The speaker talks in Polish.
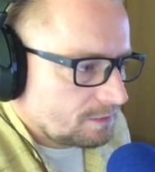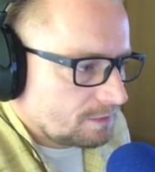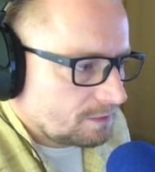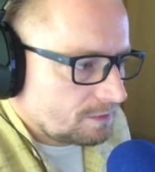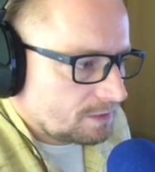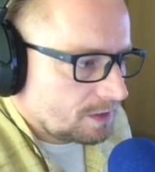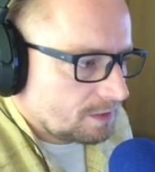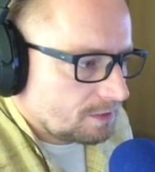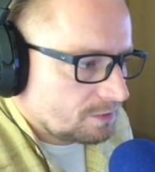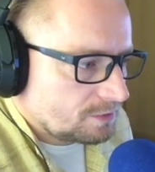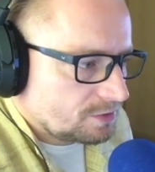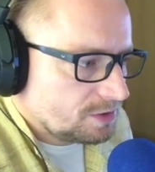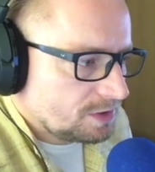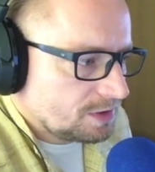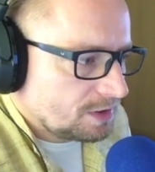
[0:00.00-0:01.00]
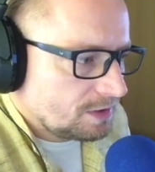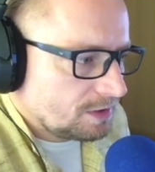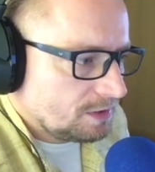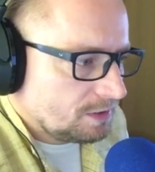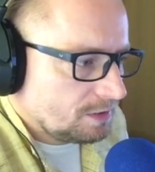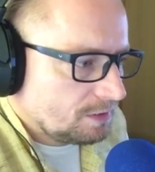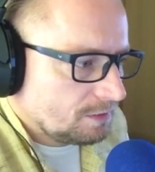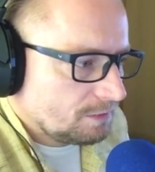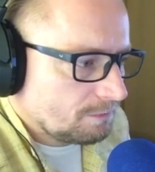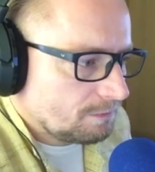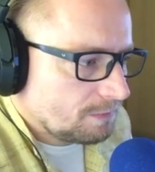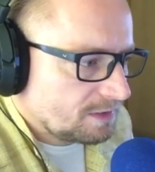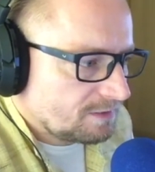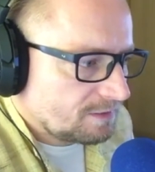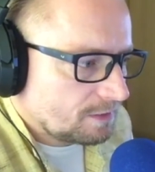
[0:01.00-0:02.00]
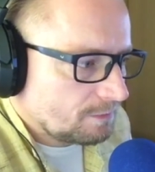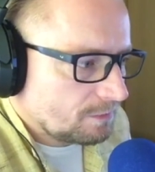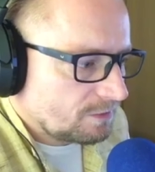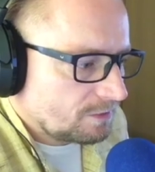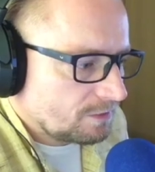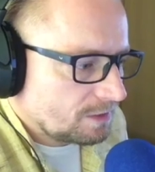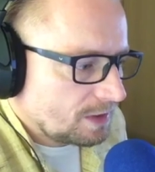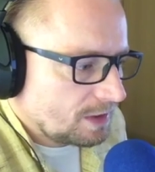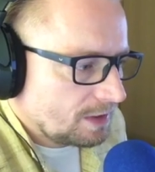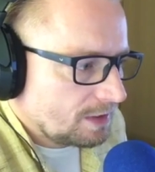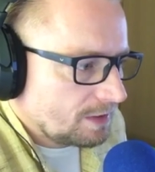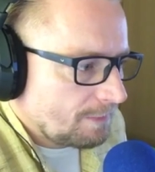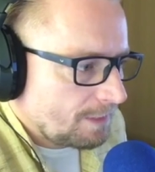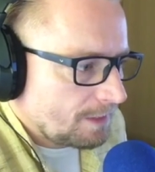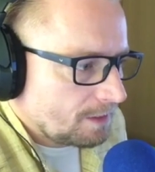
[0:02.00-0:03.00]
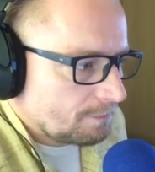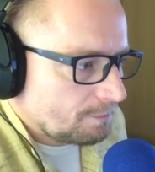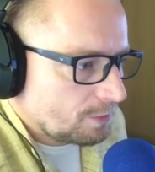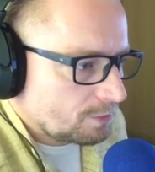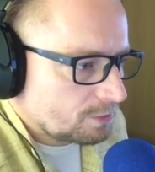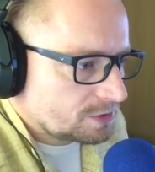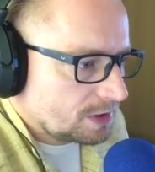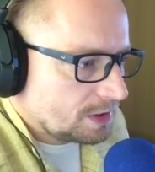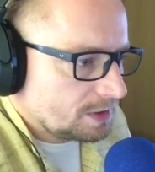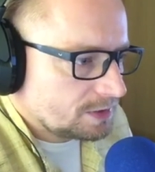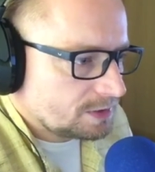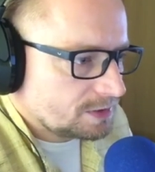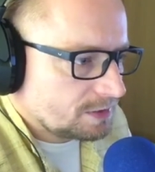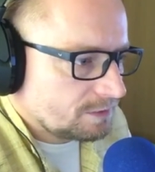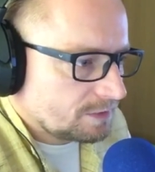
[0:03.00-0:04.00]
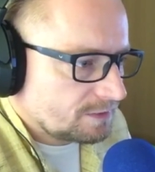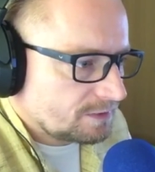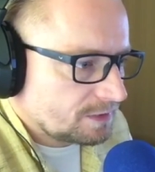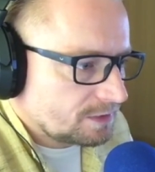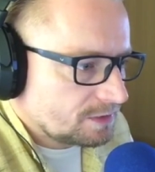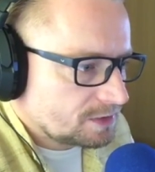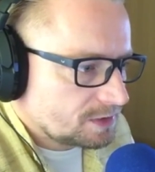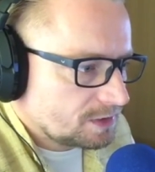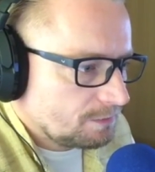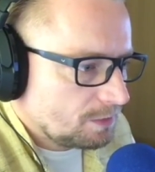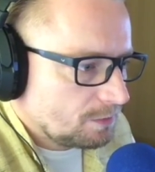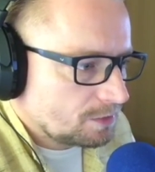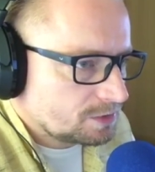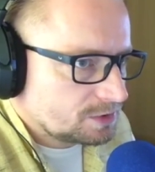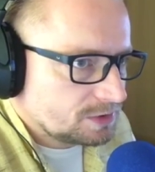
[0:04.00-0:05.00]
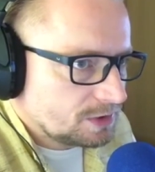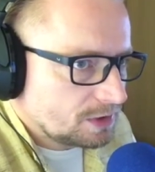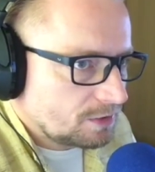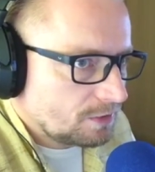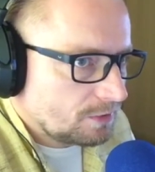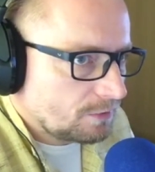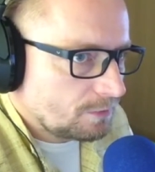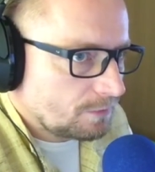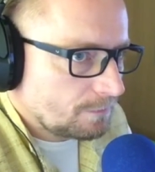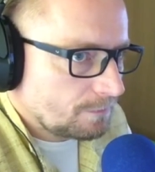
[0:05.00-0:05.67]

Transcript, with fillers: to ciche i bezemocjonalne poruszanie się w ekstatycznej miłości na końcu.